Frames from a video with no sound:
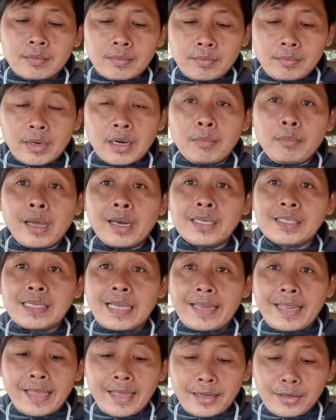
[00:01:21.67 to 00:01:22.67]
menemani
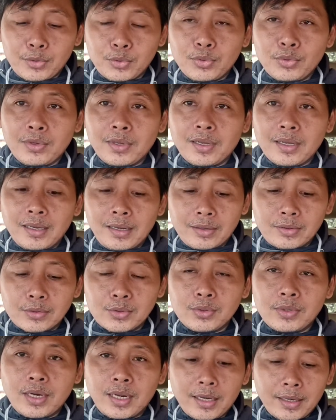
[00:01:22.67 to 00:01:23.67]
saya gitu ya yang
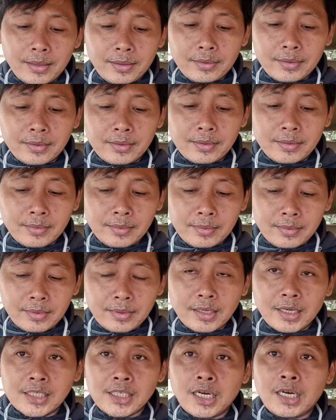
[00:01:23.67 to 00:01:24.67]
sudah
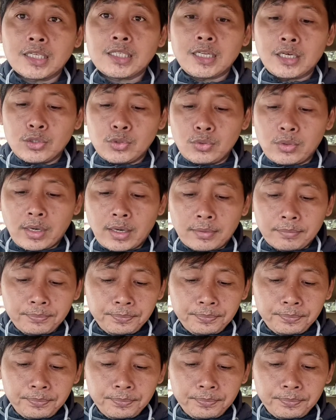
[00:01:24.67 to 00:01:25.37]
kesel-kesel juga